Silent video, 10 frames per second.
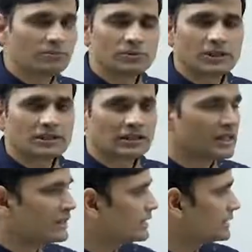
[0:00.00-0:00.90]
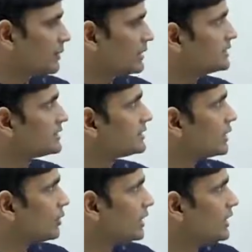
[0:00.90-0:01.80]
हम चर्चा करेंगे कि सामाजिक
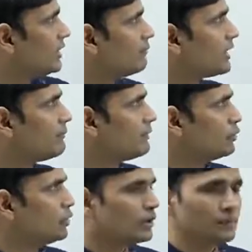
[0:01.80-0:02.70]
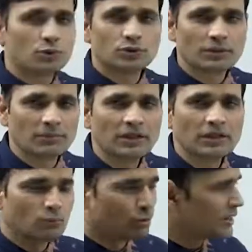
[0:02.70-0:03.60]
संस्थाओं की मानवीय मूल्यों के पोषण में
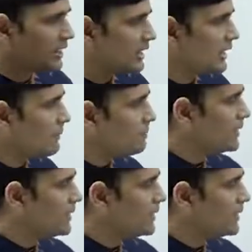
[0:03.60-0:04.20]
भूमिका क्या है